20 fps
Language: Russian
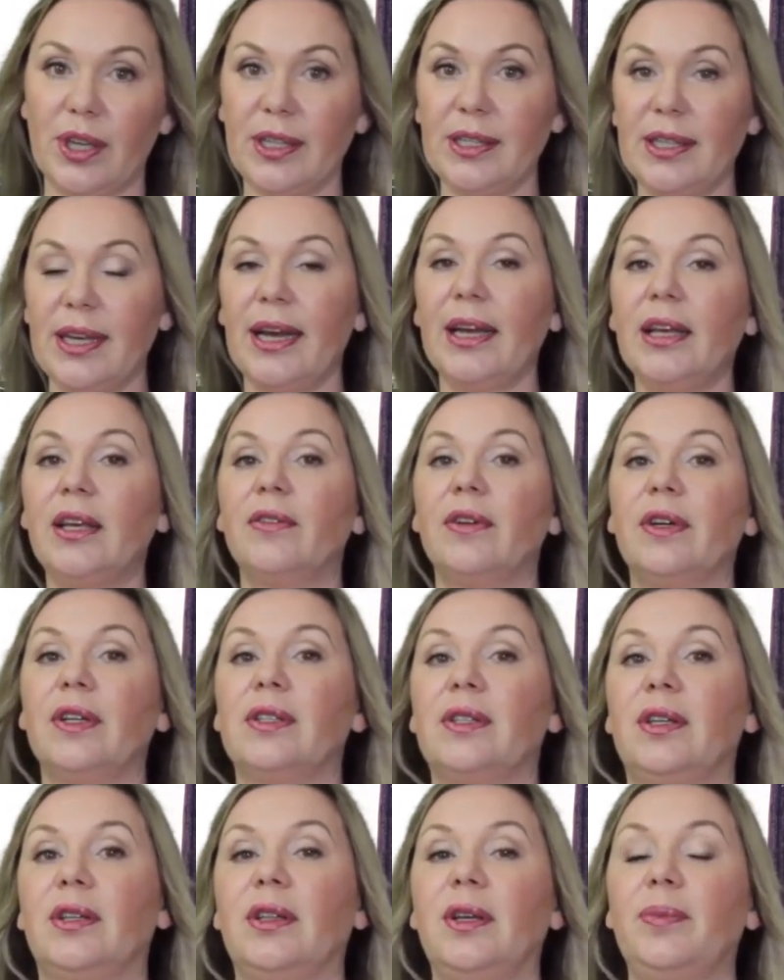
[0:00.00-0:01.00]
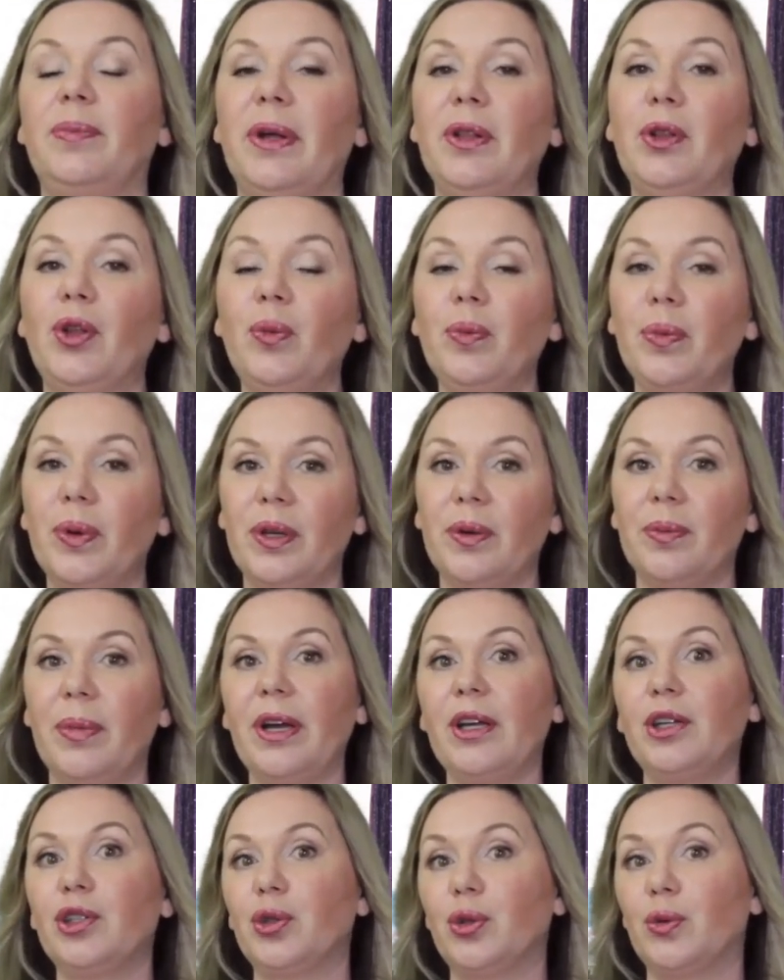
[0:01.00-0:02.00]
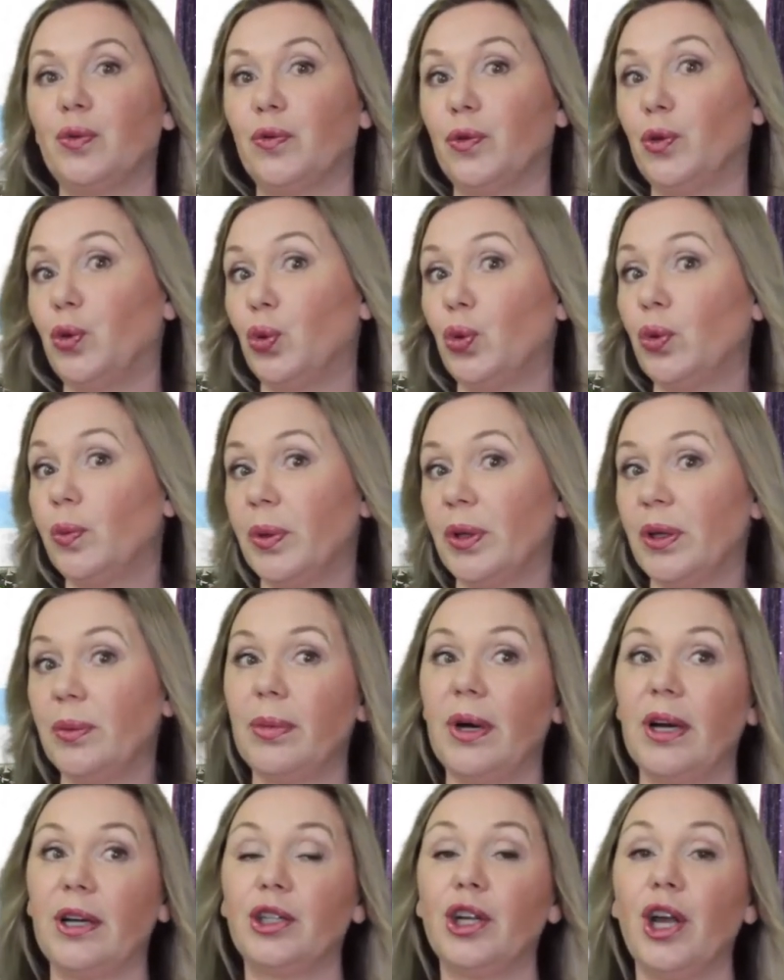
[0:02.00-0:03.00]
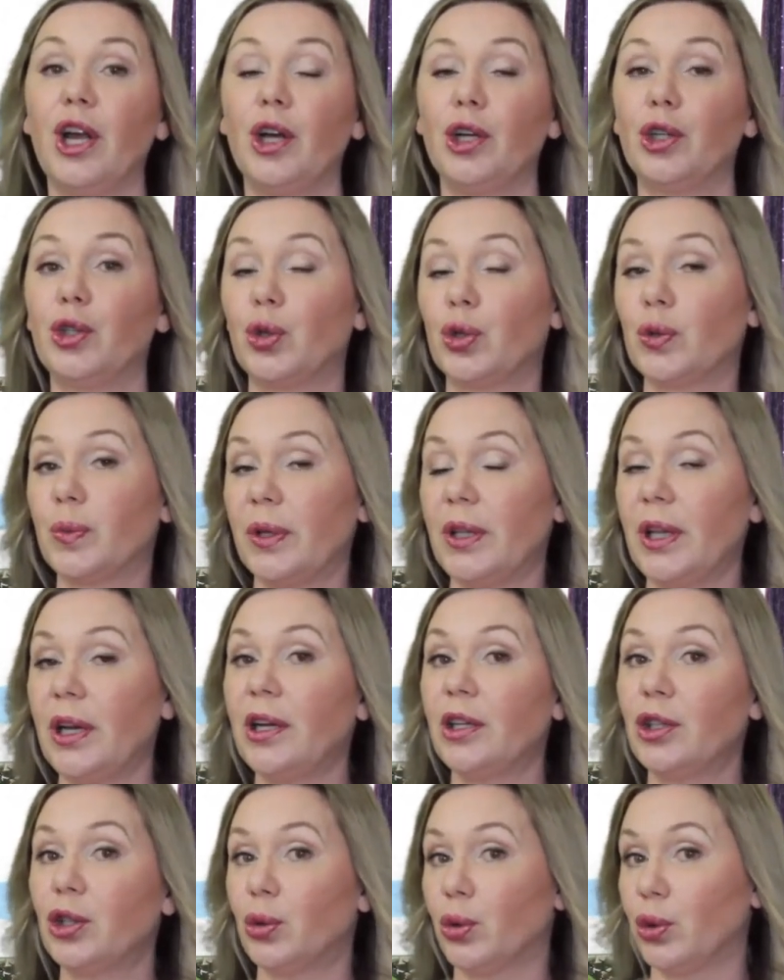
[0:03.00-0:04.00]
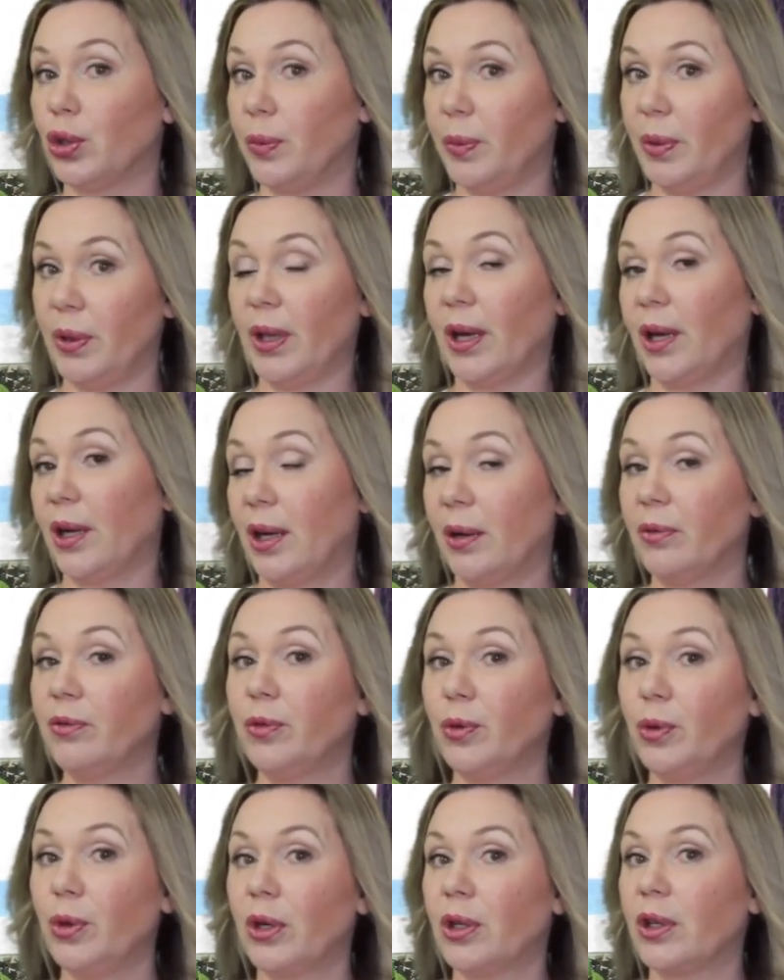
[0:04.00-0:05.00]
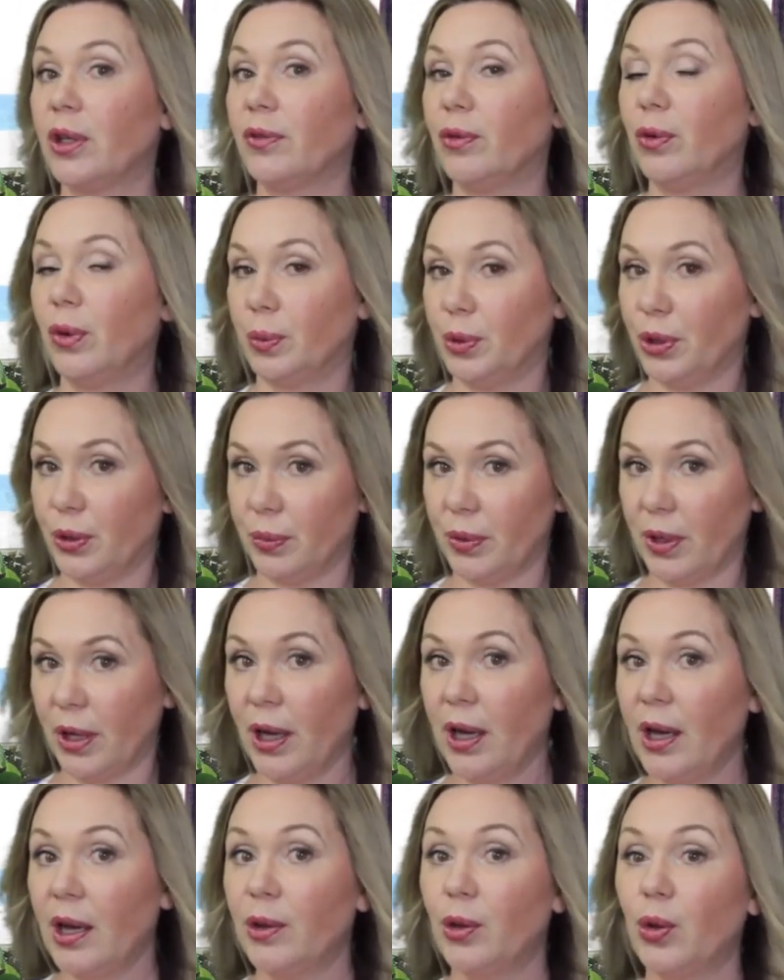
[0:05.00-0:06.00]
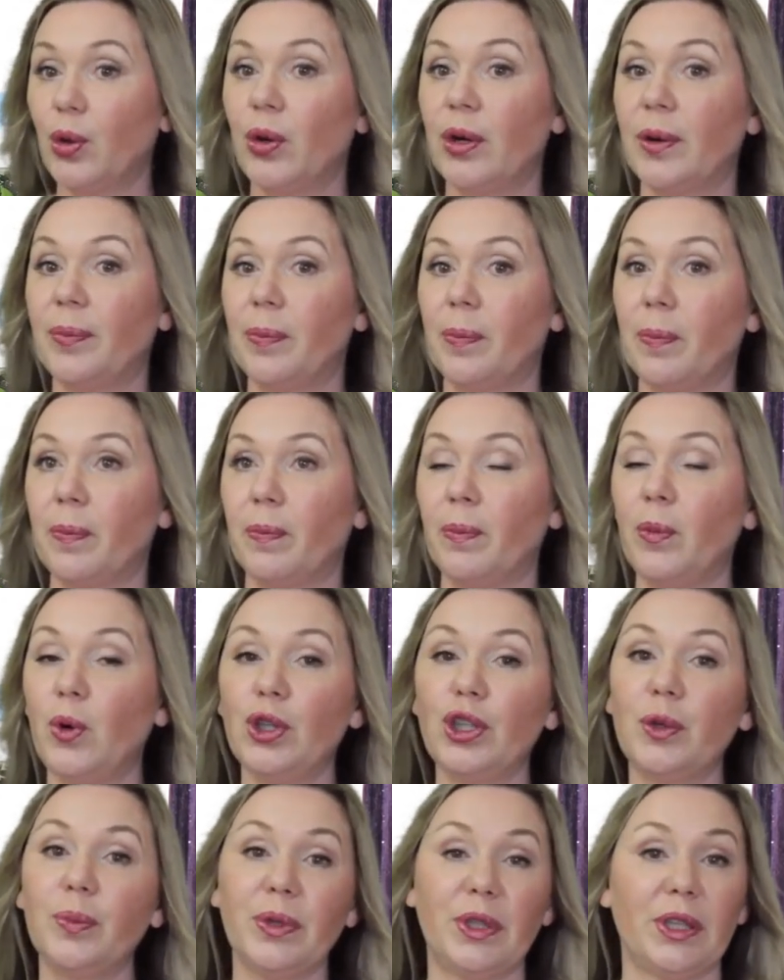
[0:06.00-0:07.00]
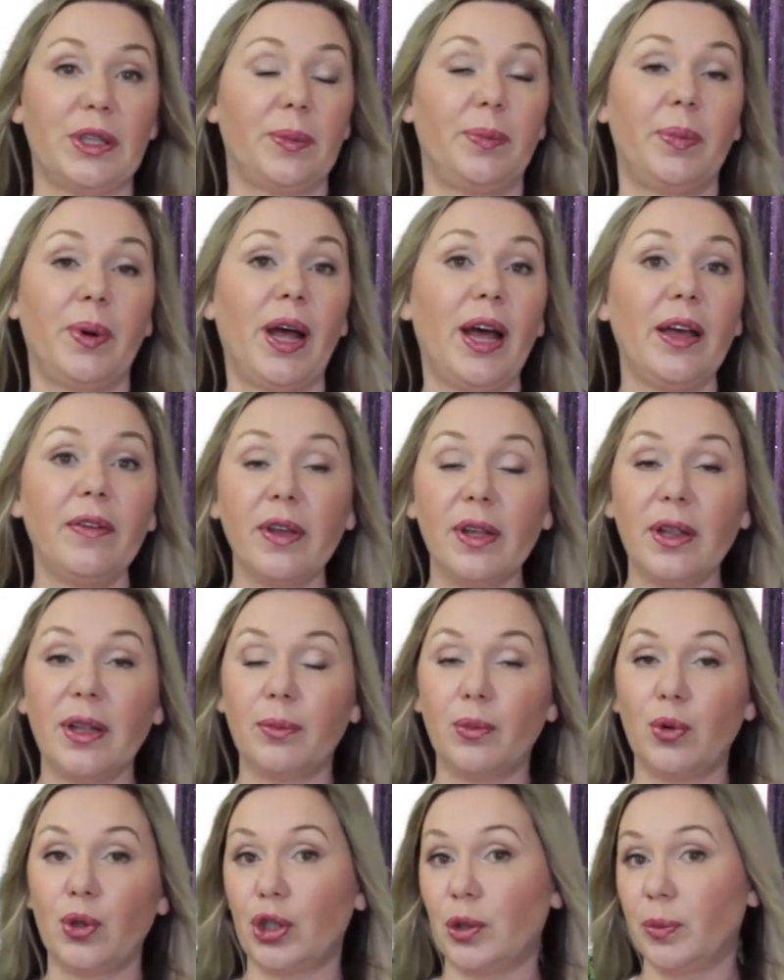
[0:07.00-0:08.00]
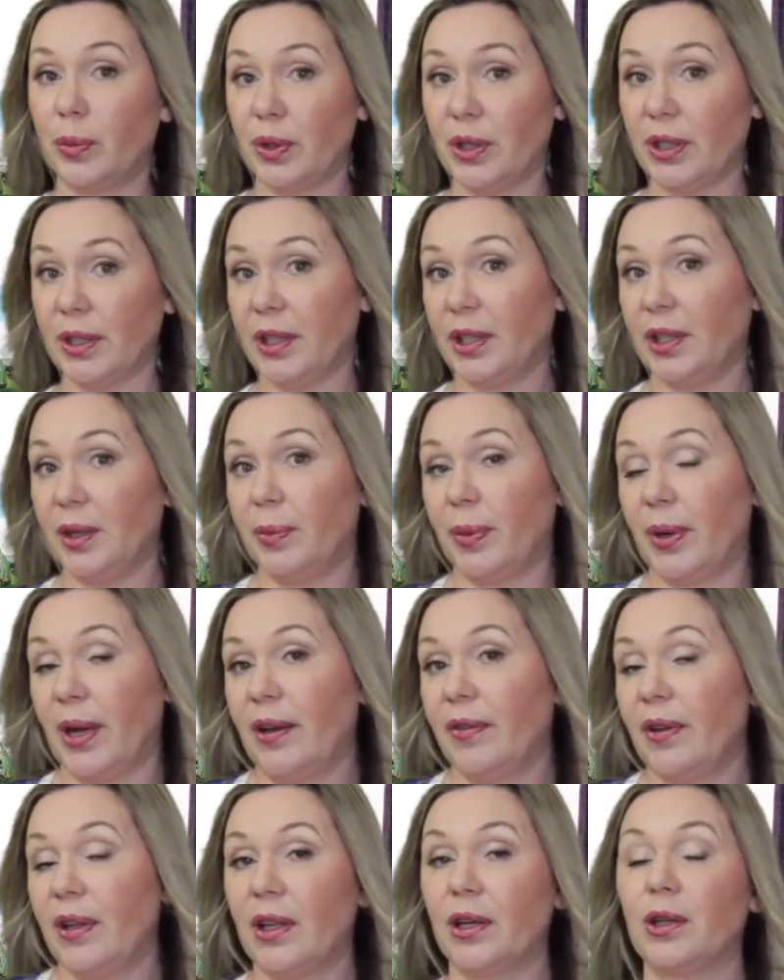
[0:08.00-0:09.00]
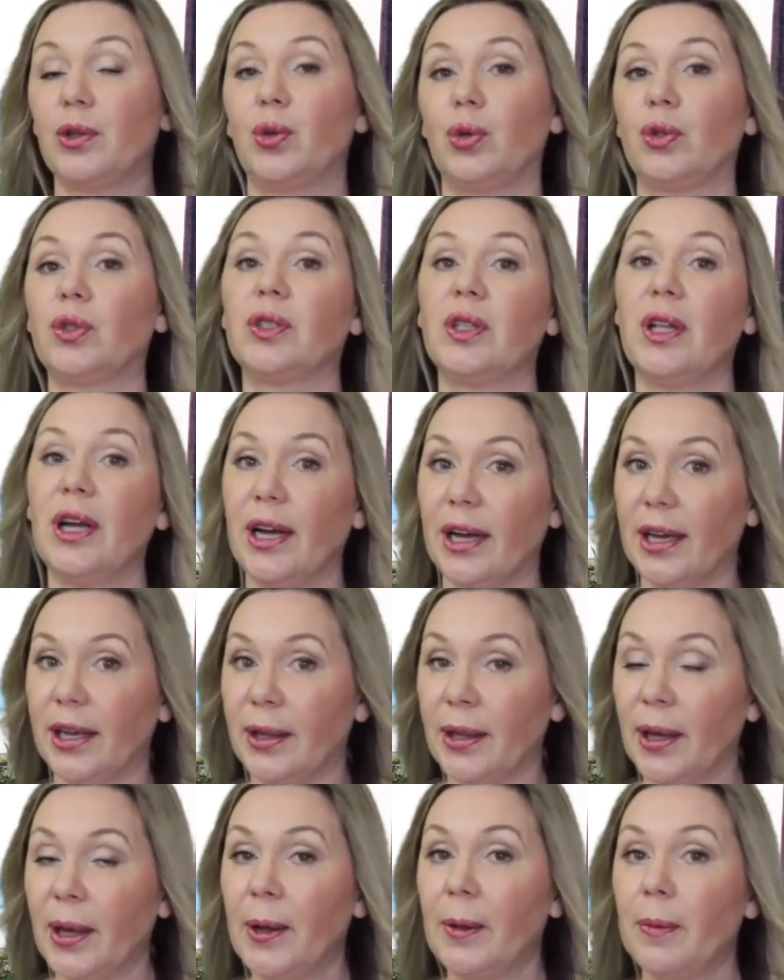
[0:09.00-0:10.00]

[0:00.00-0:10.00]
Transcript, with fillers: затягивается, ты потом понимаешь, вдруг понимаешь, что смотри-ка, что тебе так комфортно, в общем-то. Но может быть, это правильно, может быть, это неправильно, кто знает.